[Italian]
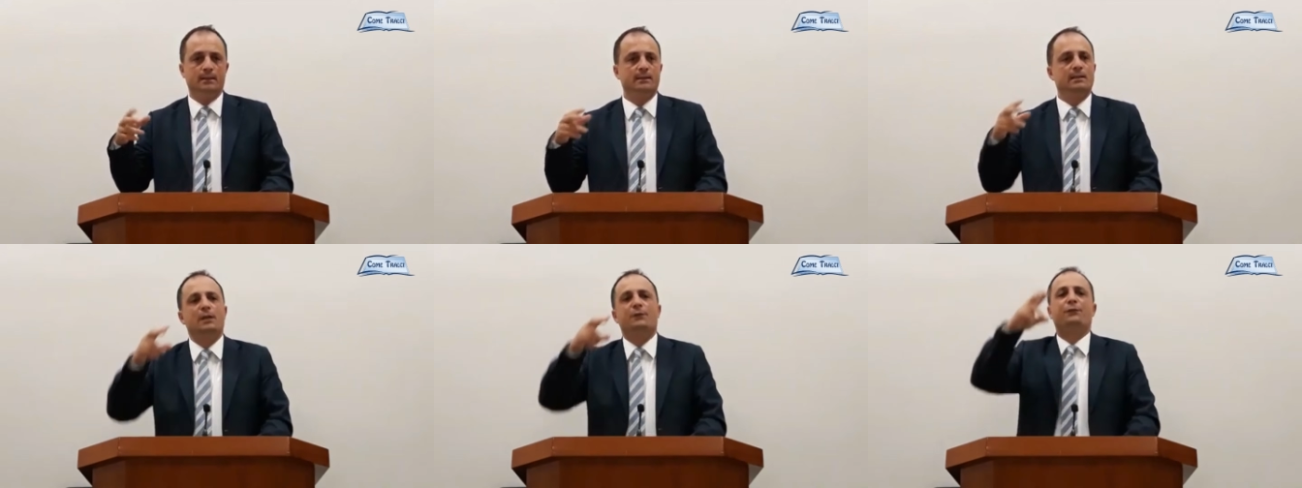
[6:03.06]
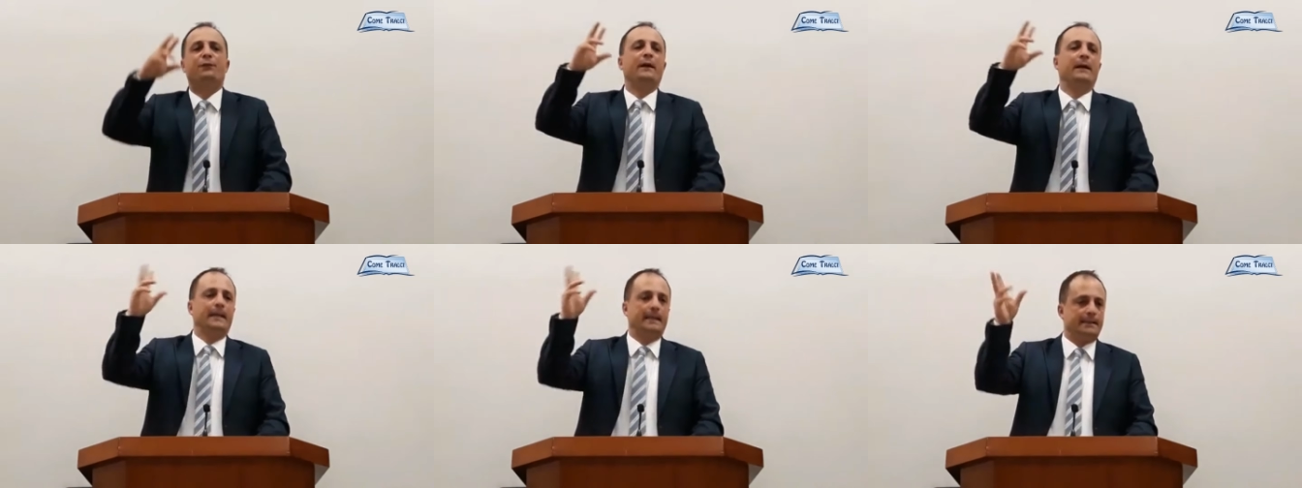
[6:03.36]
di,
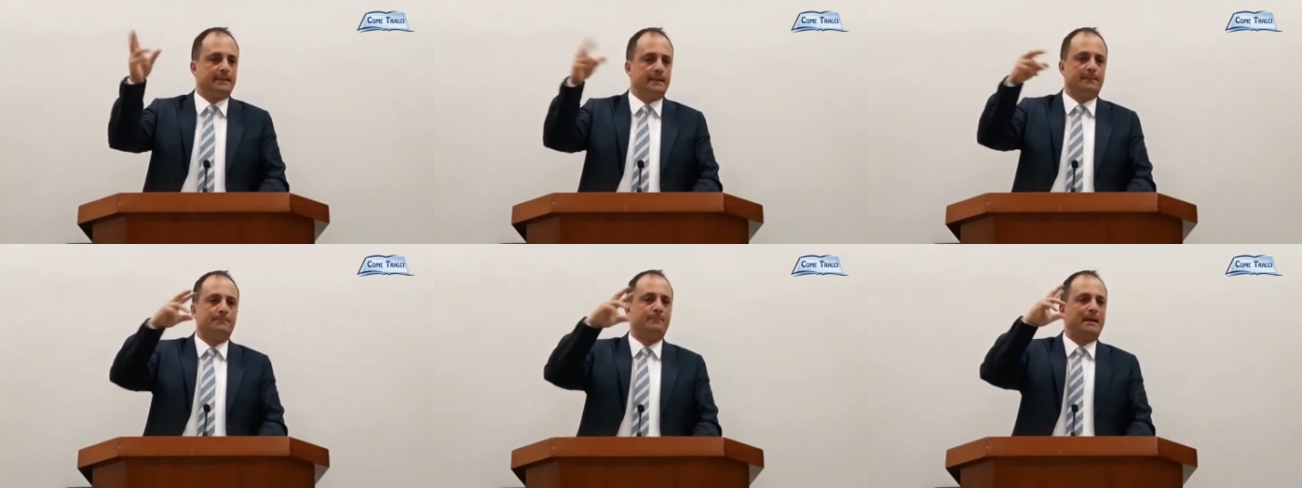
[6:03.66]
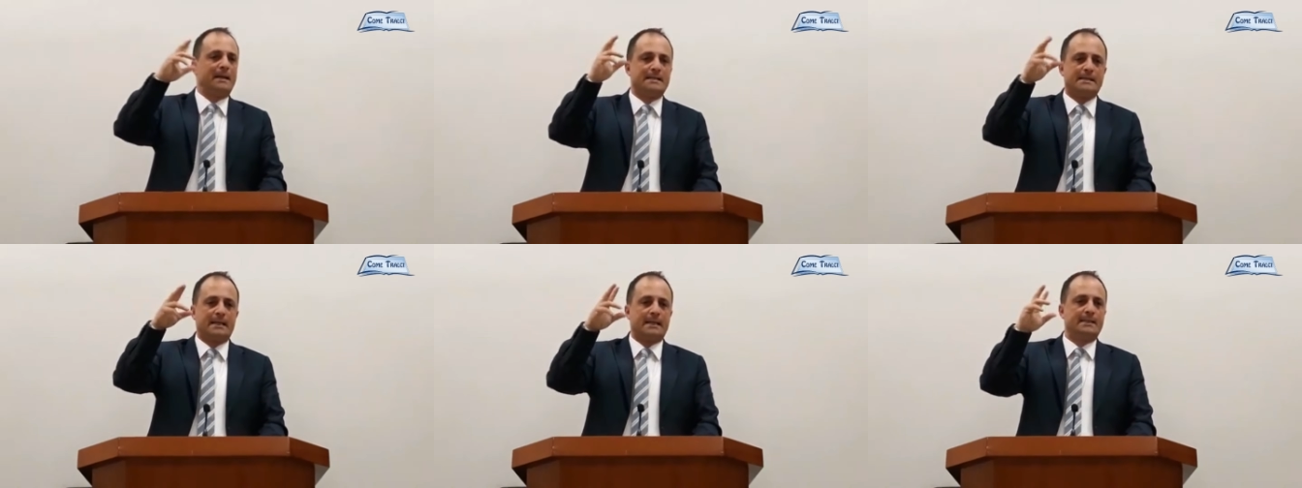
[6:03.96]
fede, in
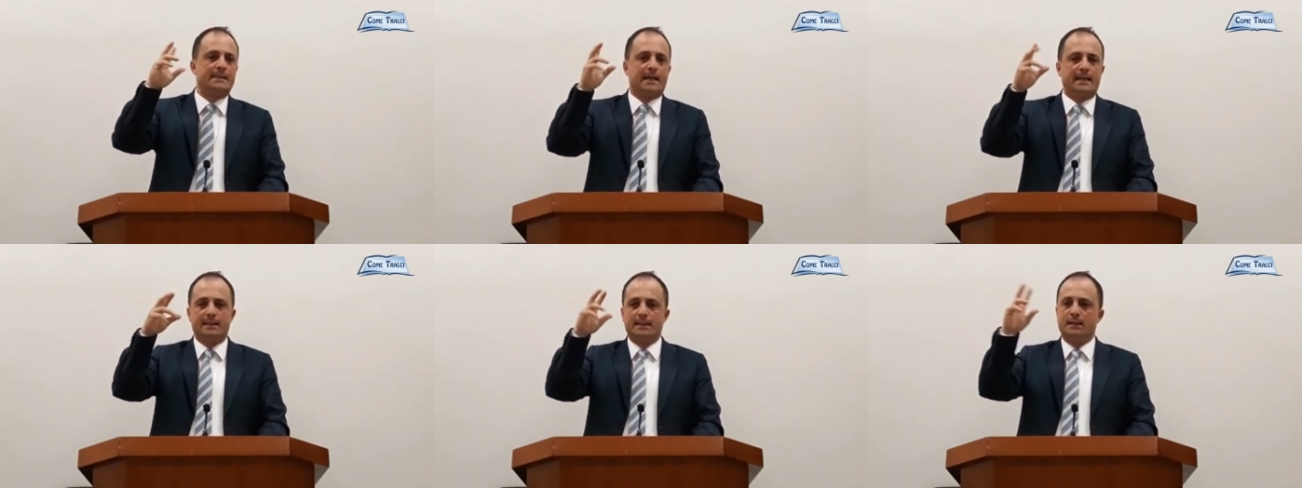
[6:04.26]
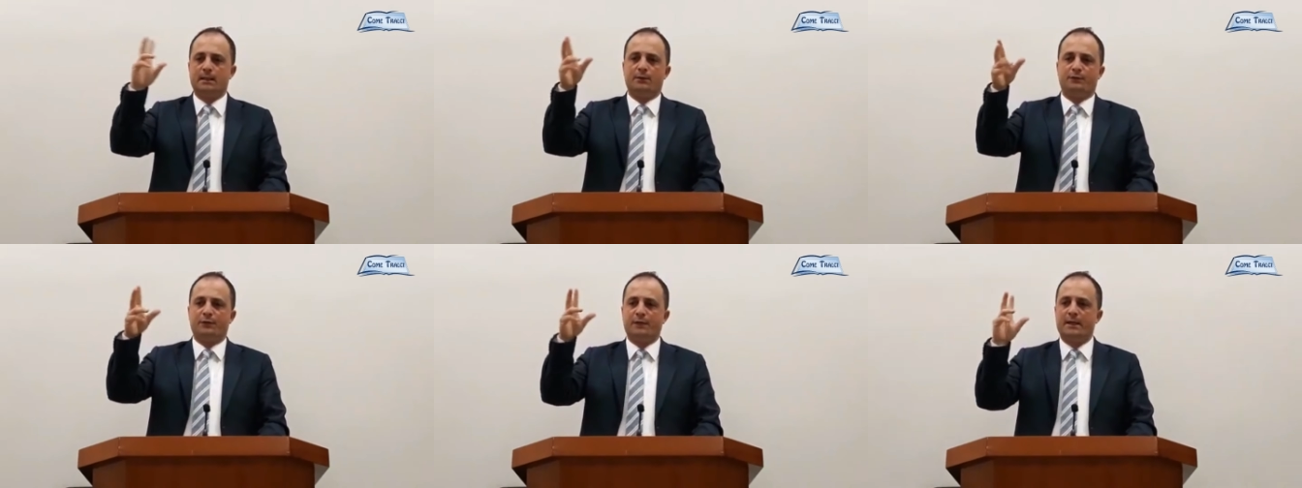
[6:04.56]
base agli anni
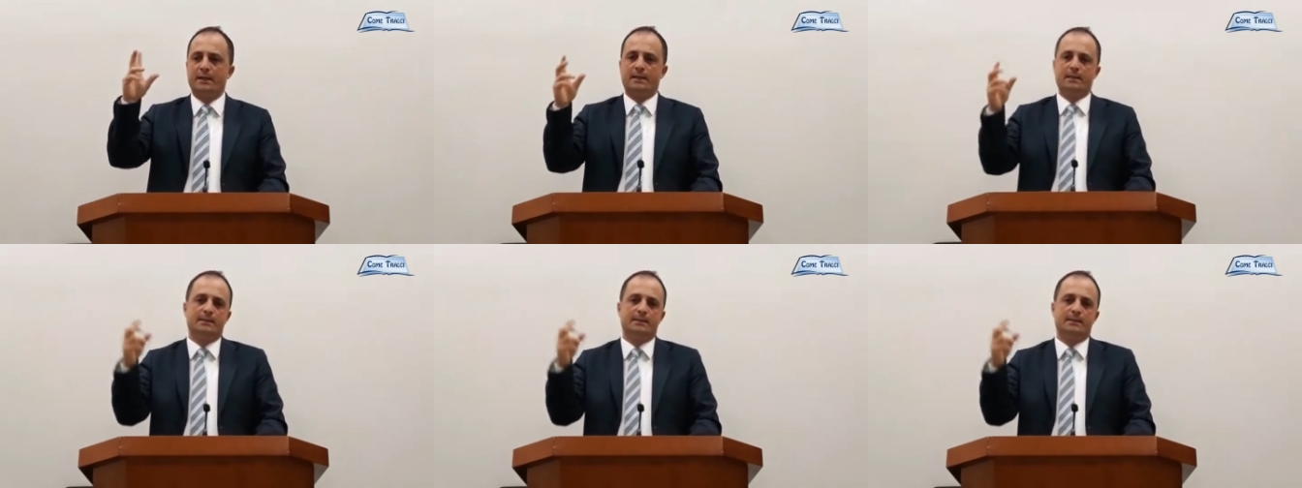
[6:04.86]
di fede,